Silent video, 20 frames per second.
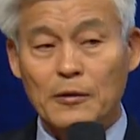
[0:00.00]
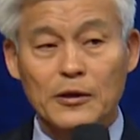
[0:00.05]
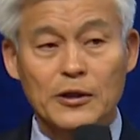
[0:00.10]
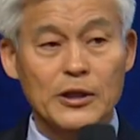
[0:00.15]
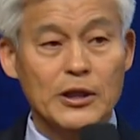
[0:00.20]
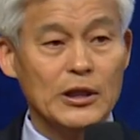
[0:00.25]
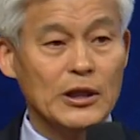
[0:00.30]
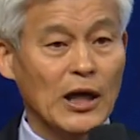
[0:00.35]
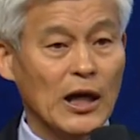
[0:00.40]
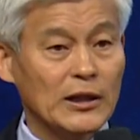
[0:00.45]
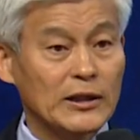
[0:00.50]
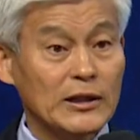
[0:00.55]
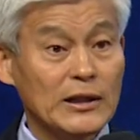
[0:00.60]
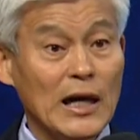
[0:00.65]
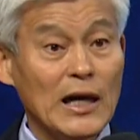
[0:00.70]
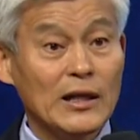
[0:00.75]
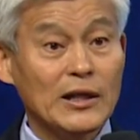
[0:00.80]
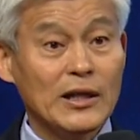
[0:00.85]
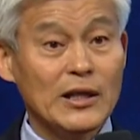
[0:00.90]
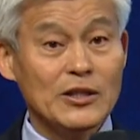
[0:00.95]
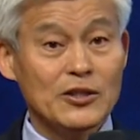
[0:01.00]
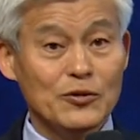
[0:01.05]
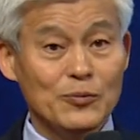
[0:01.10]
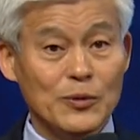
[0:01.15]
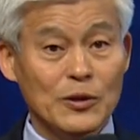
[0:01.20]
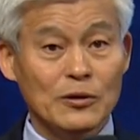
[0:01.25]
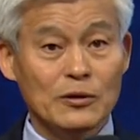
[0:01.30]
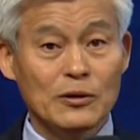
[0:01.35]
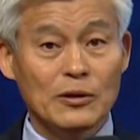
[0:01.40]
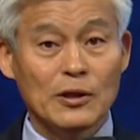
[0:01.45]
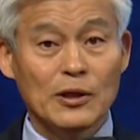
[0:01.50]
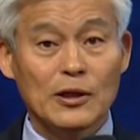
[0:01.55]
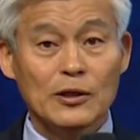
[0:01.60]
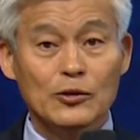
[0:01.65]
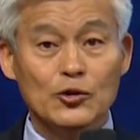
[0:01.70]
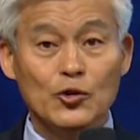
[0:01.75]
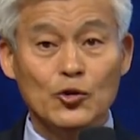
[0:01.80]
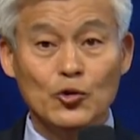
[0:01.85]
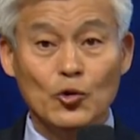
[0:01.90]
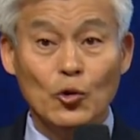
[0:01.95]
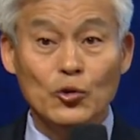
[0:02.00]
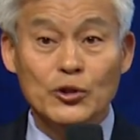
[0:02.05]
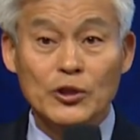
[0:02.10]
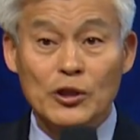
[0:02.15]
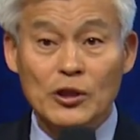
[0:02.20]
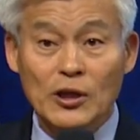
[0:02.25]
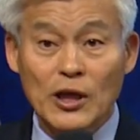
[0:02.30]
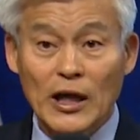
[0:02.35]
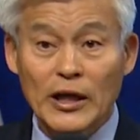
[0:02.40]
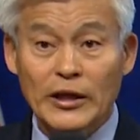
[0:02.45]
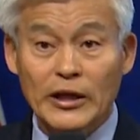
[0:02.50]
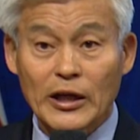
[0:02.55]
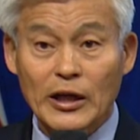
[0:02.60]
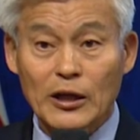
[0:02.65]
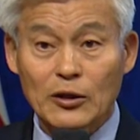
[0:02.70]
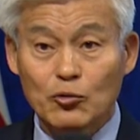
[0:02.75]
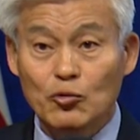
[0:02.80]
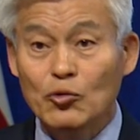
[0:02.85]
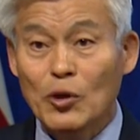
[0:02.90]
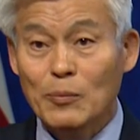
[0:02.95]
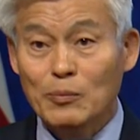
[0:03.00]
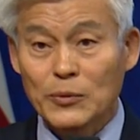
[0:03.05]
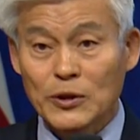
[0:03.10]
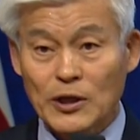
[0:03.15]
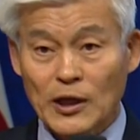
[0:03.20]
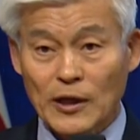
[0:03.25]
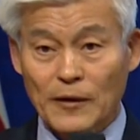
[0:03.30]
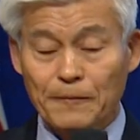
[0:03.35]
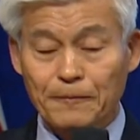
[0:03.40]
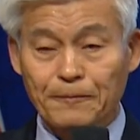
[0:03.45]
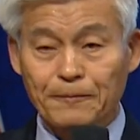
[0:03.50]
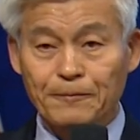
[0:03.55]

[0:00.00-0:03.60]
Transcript: 기가 탁해지면 요절하게 됩니다.